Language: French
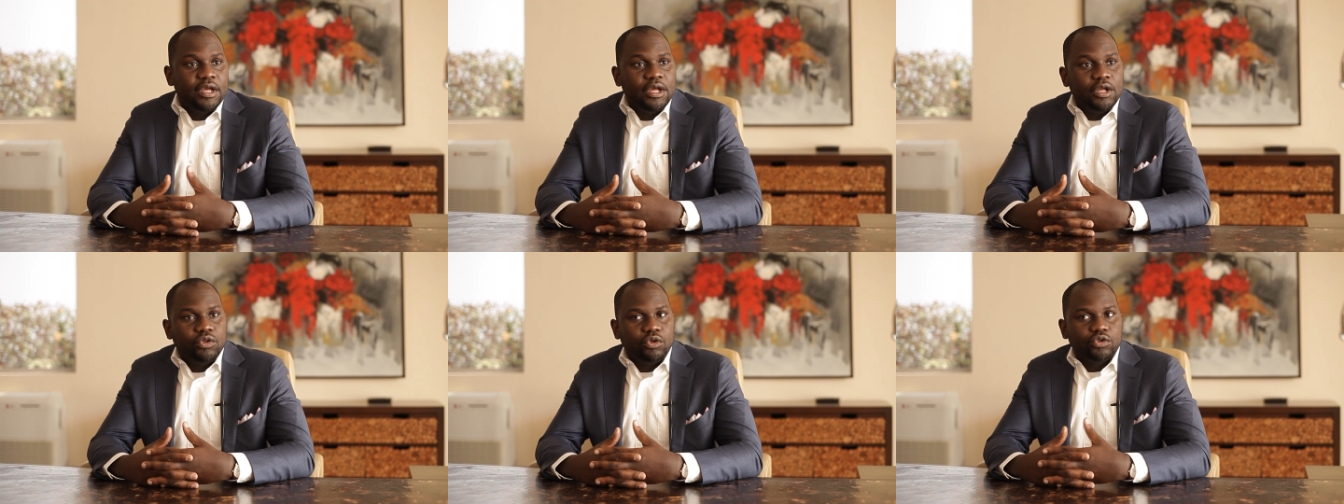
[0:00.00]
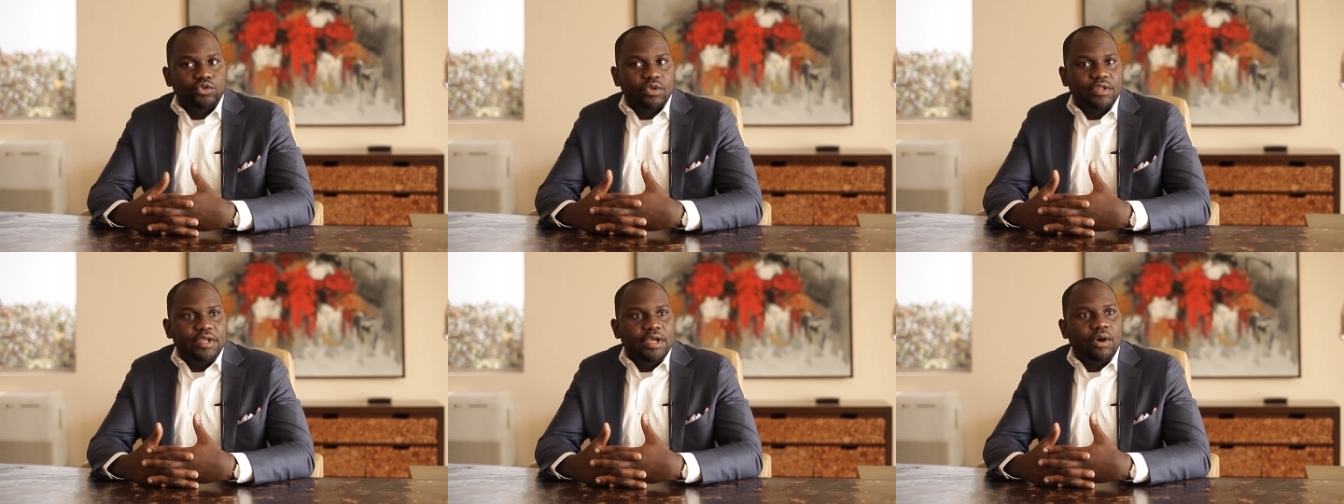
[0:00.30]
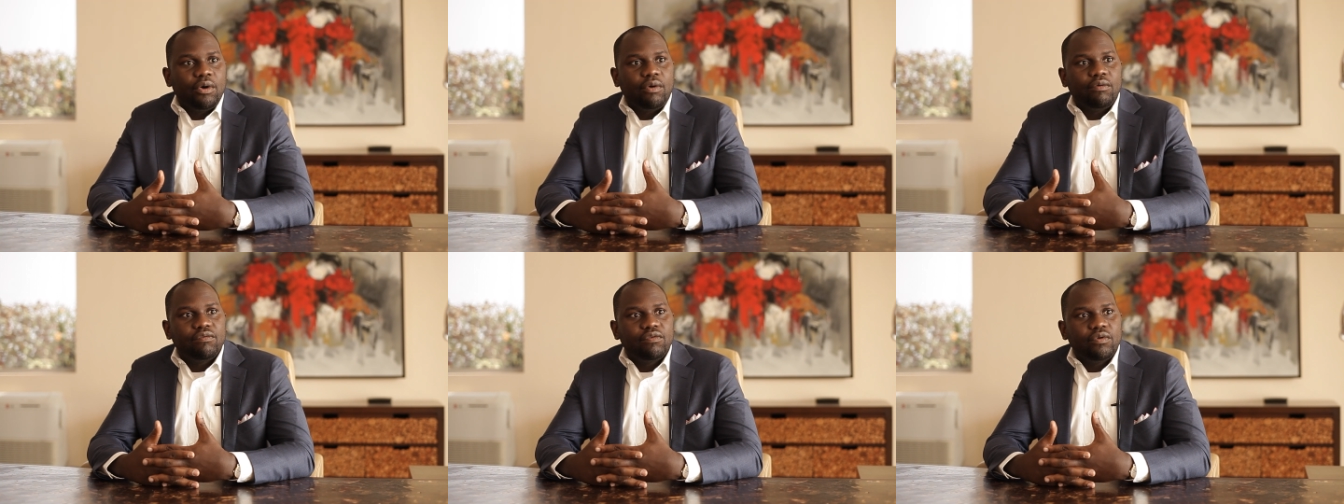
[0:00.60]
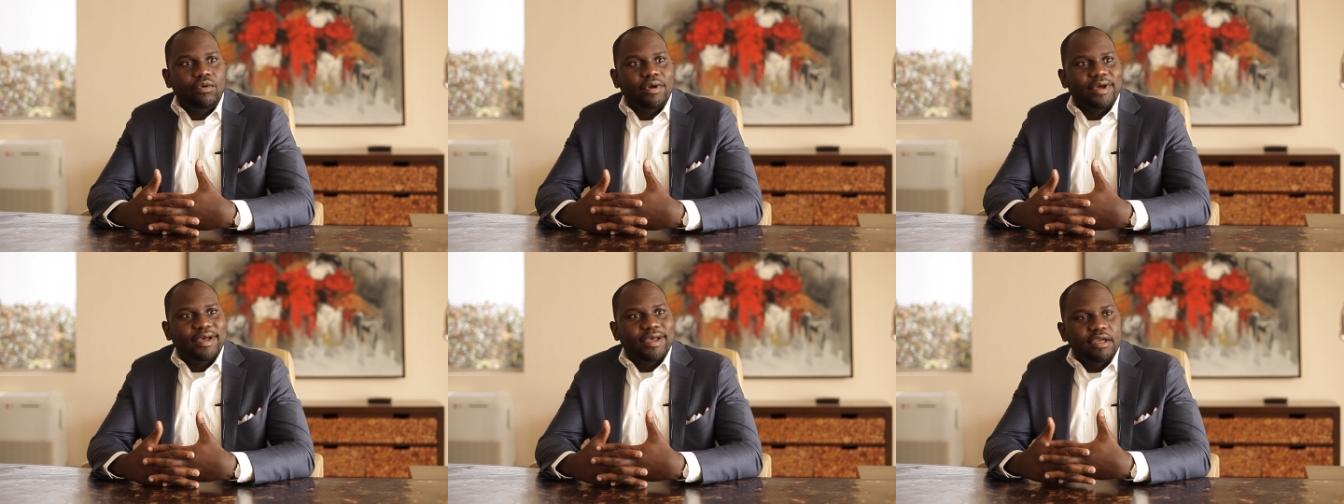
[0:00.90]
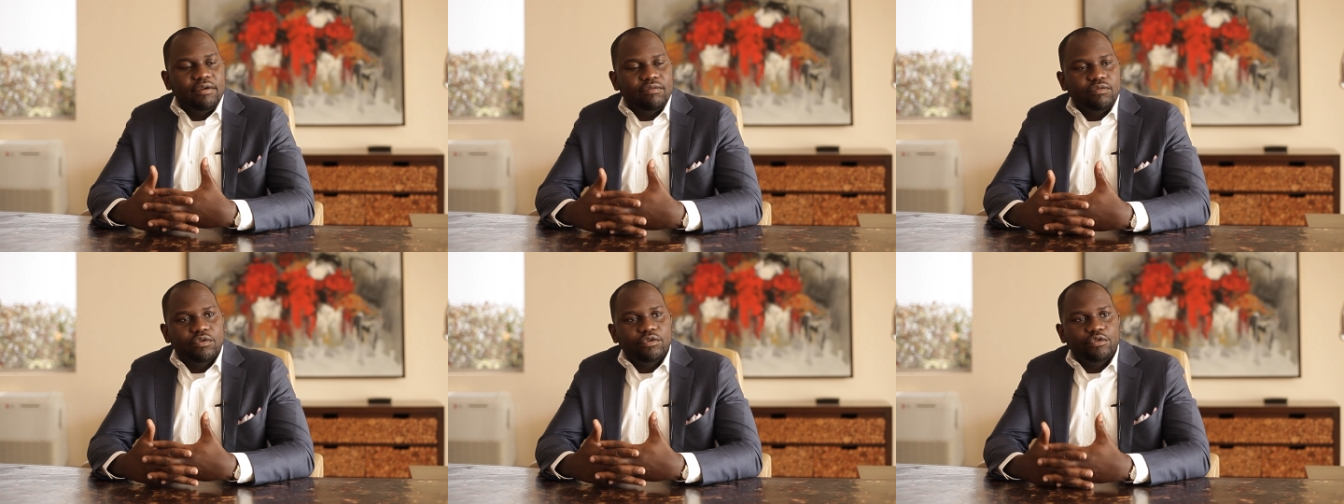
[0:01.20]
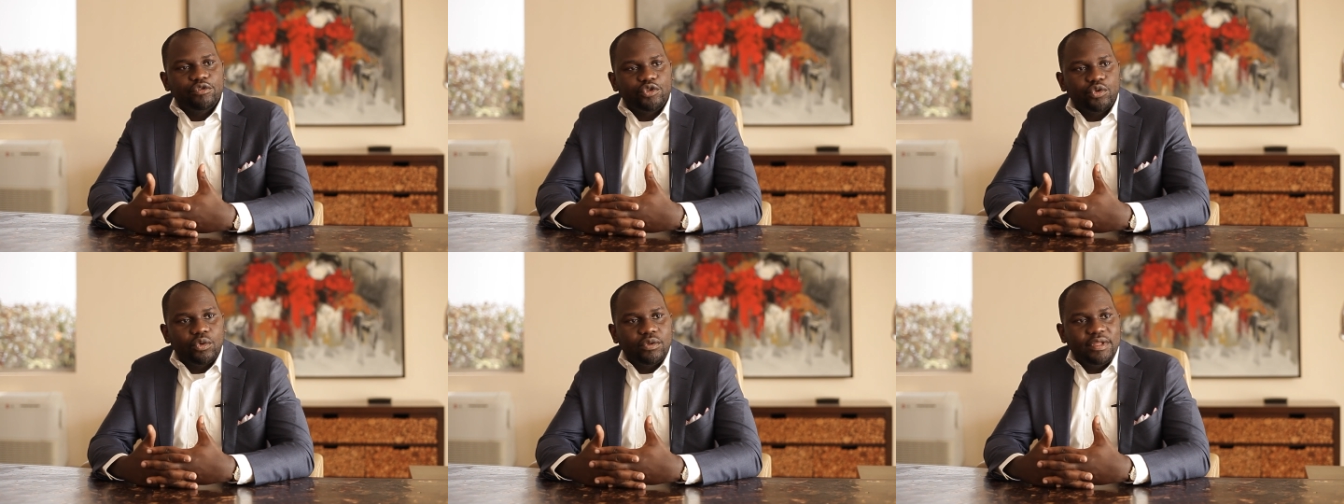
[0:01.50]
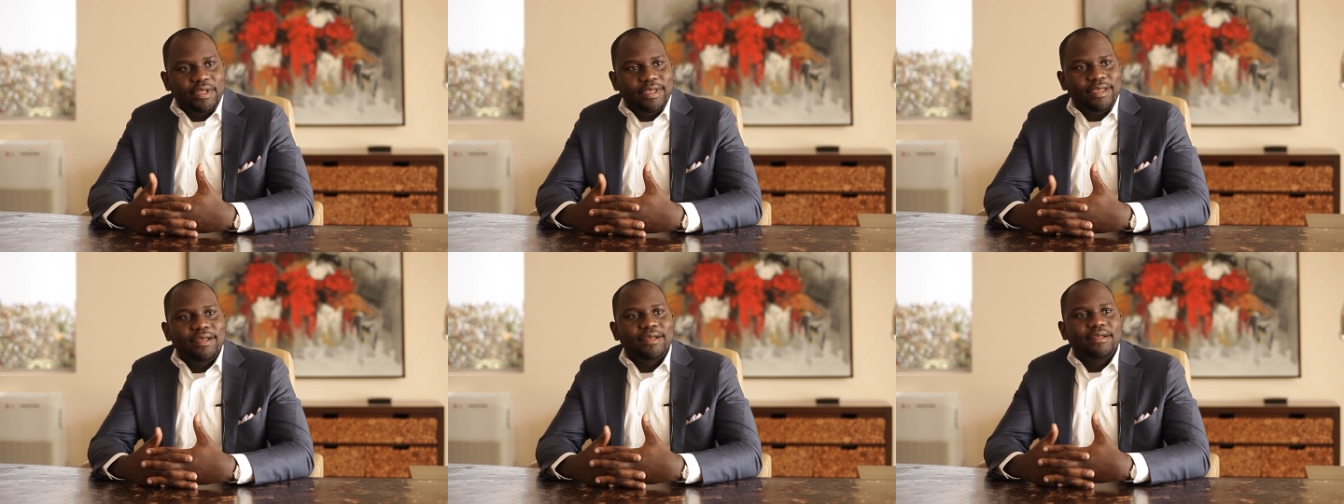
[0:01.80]
de se dire on veut
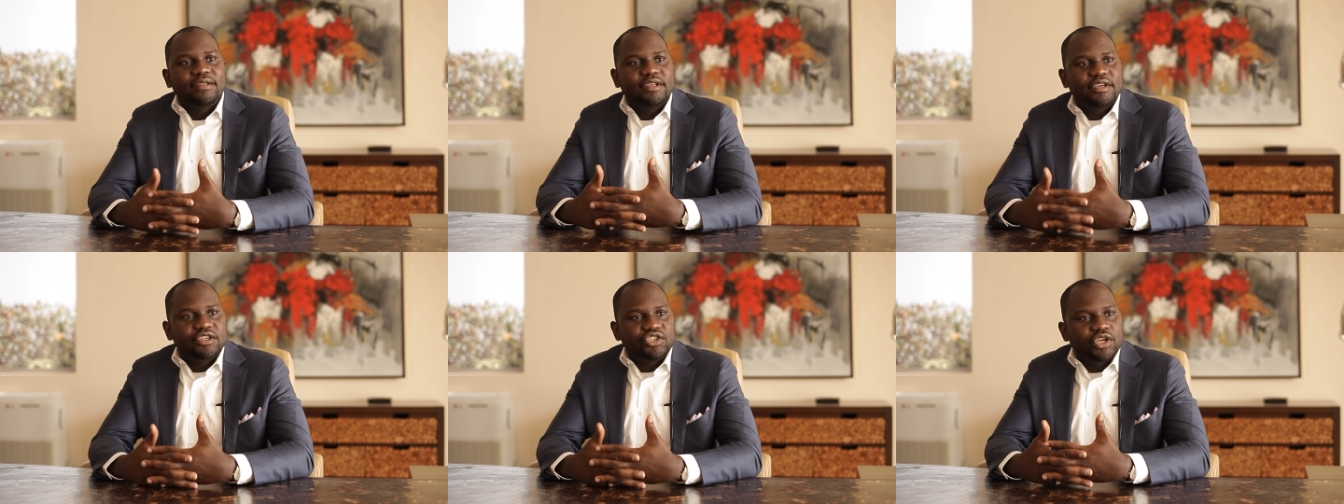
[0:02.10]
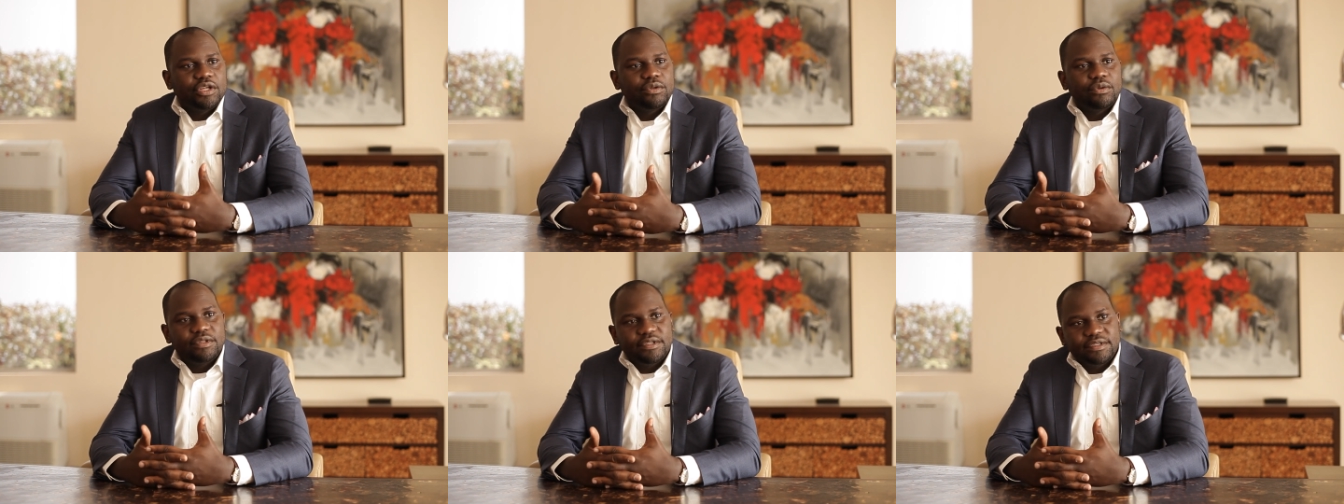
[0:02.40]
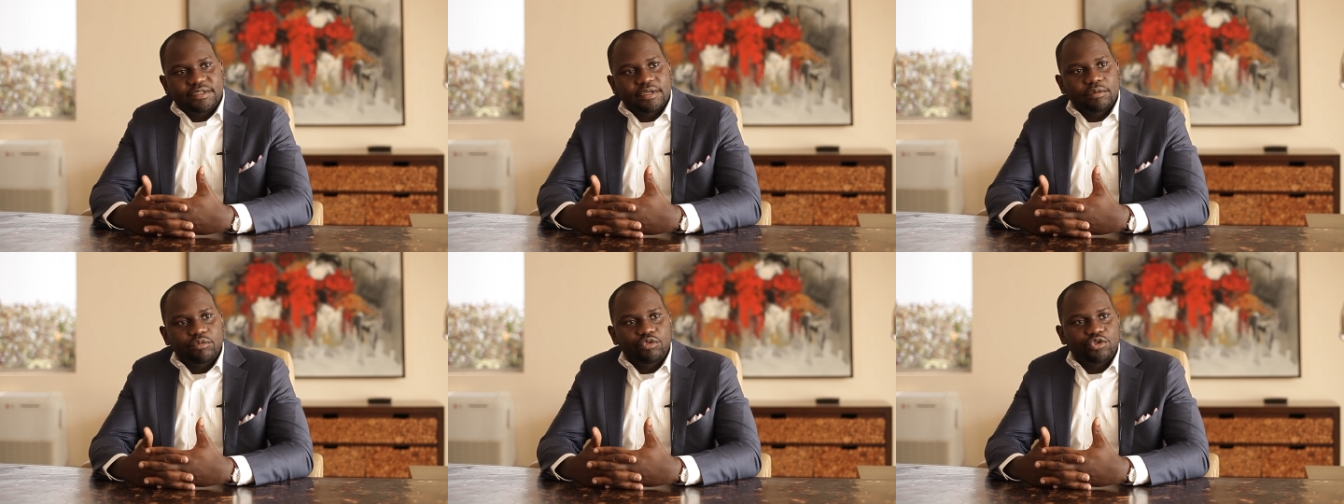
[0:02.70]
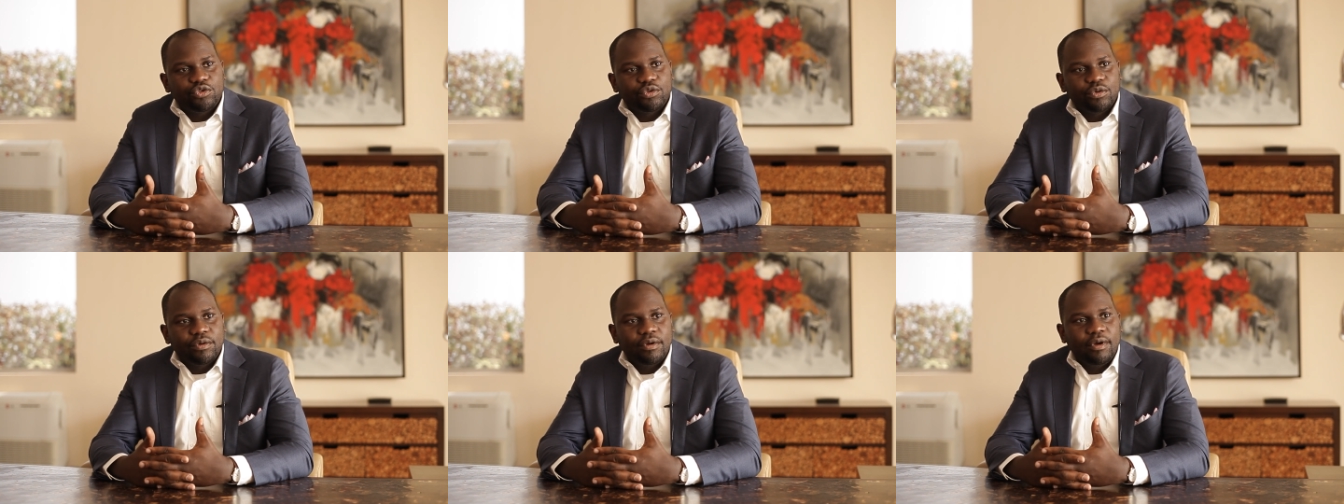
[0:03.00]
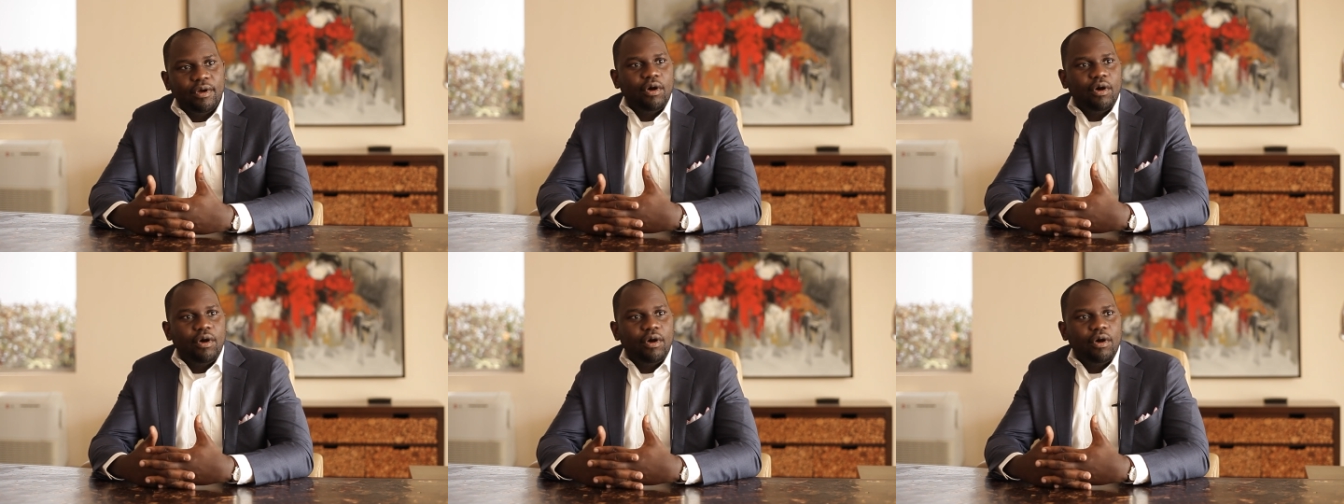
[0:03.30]
révolutionner des chaînes de distribution,